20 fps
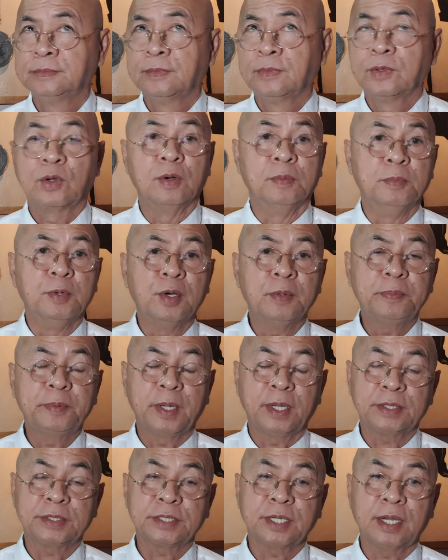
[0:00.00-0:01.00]

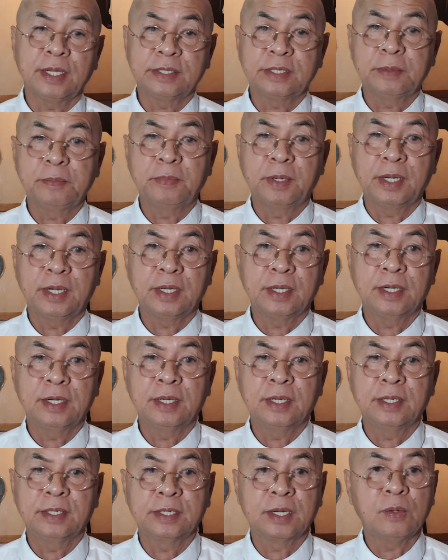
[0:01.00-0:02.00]
kumopya sa ating mga
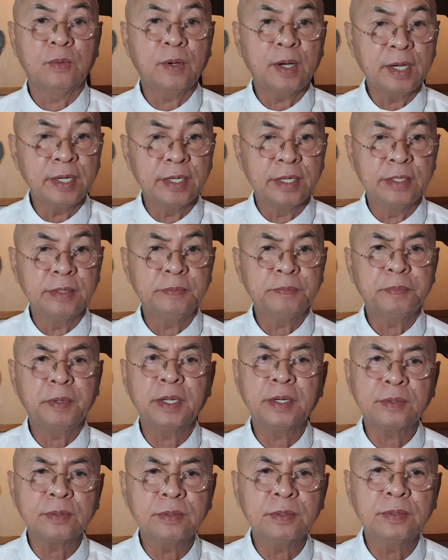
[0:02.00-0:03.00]
gawain
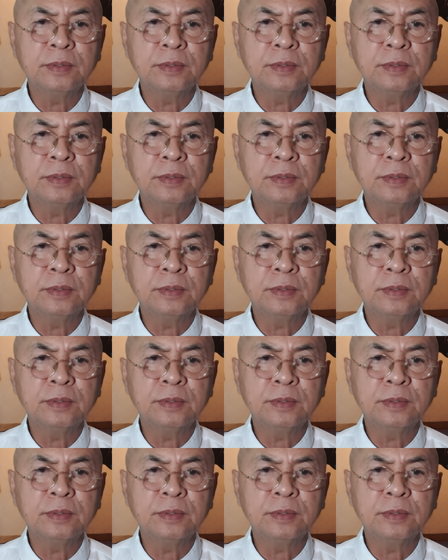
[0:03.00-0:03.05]
pero